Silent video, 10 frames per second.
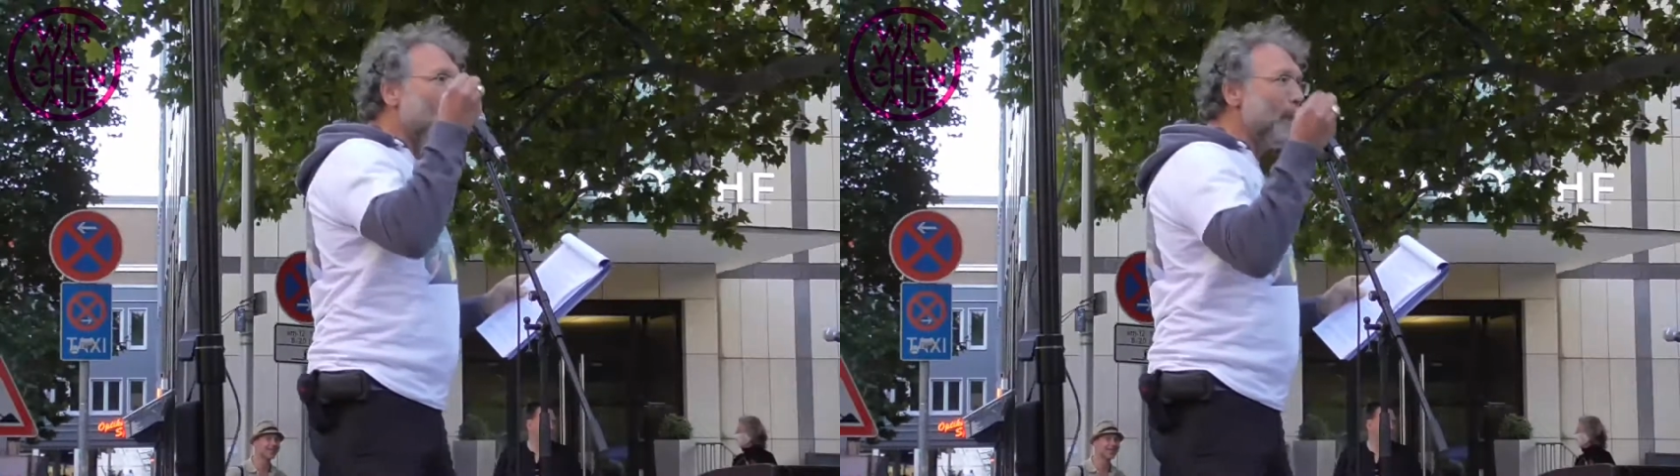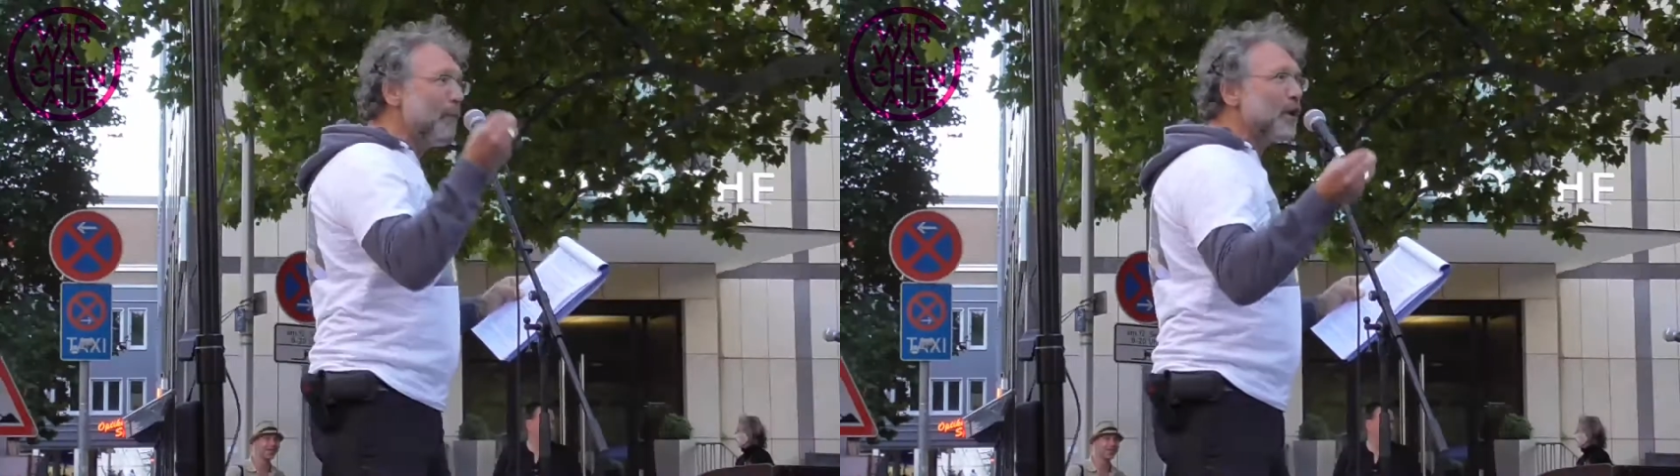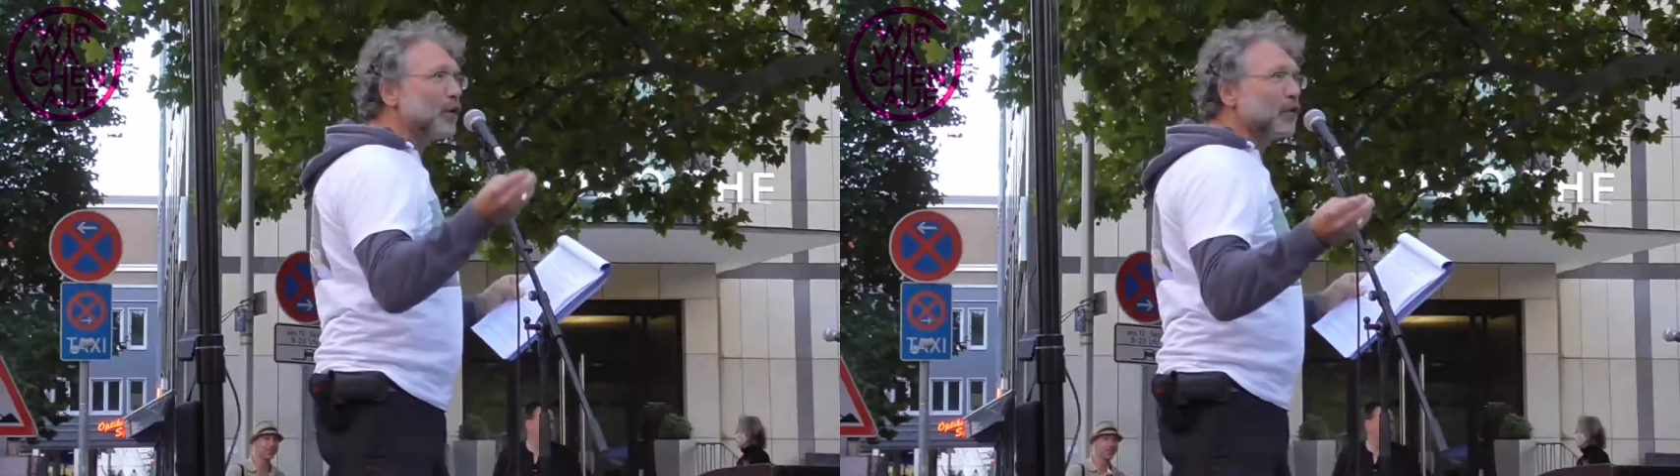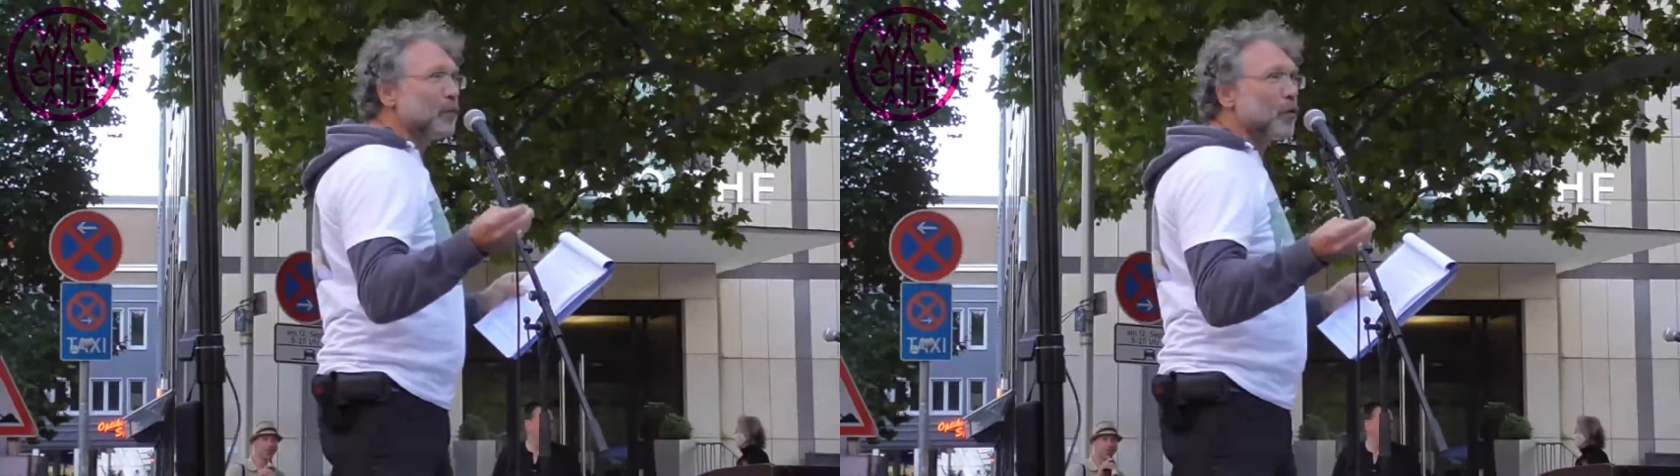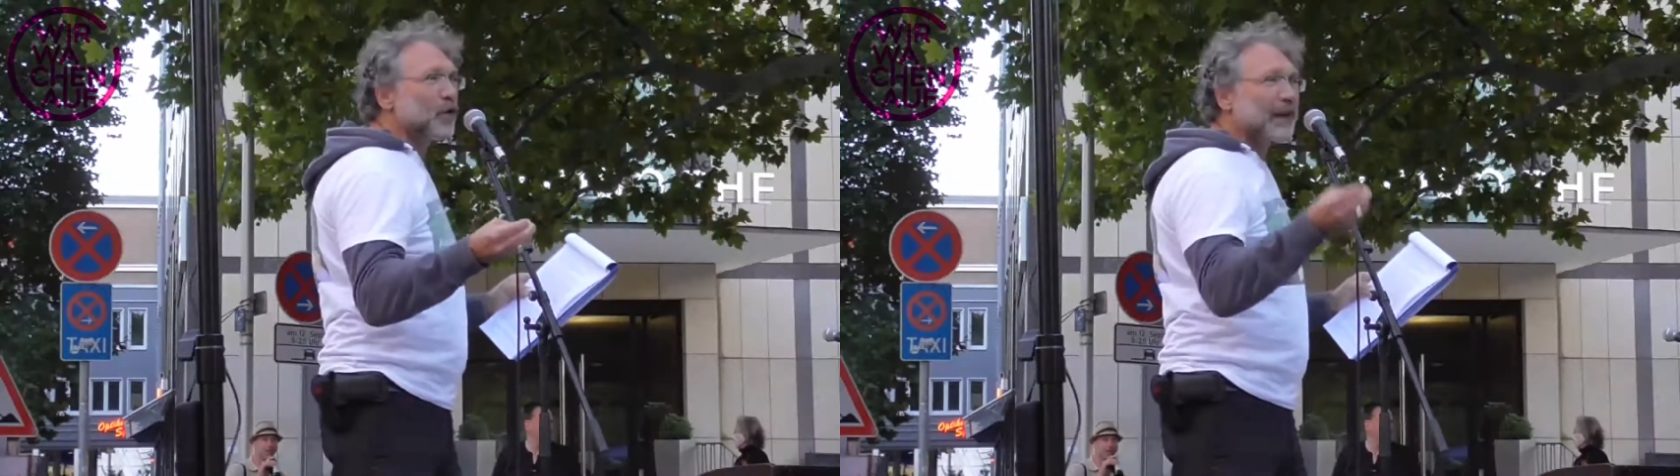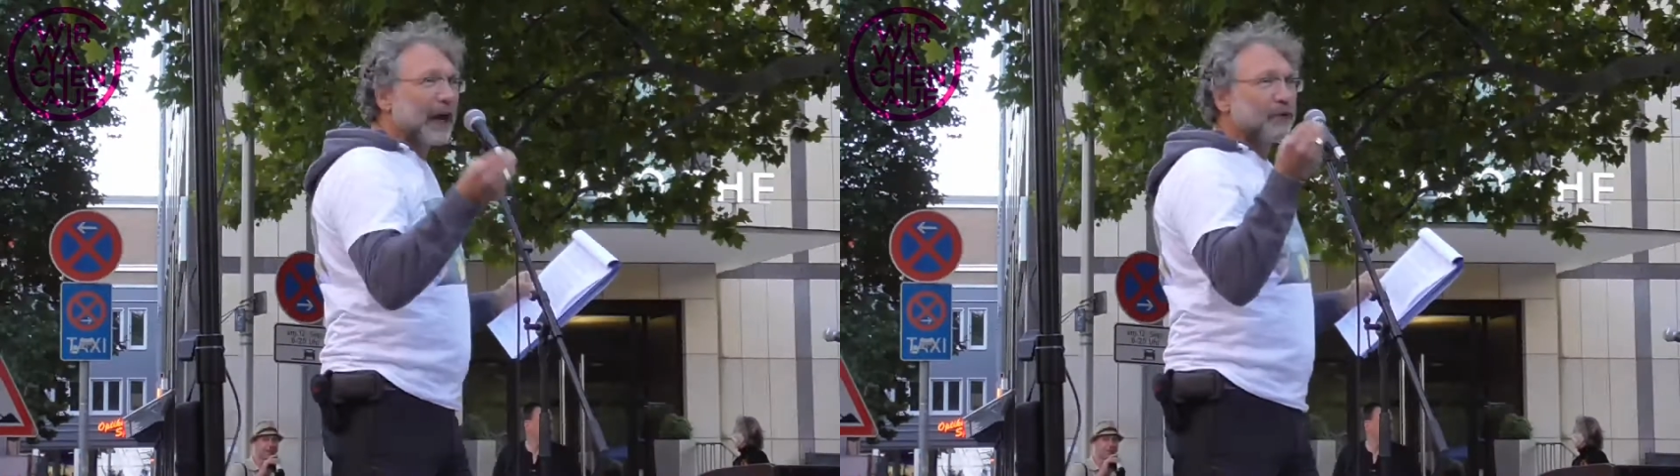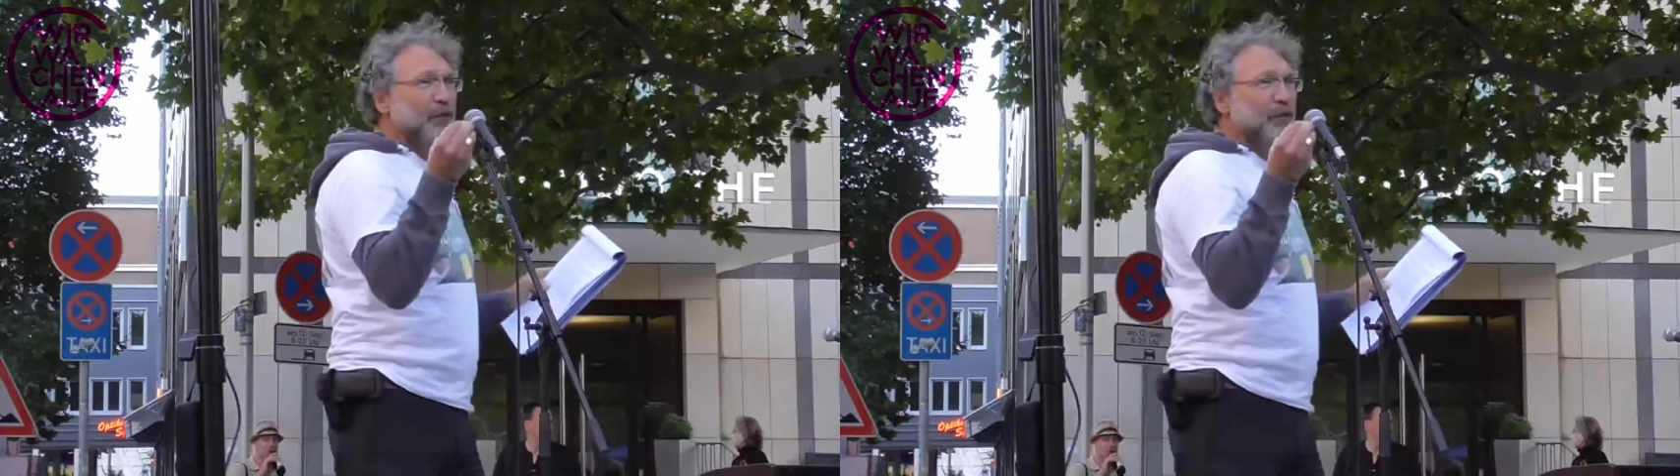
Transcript: Umbildungsmöglichkeit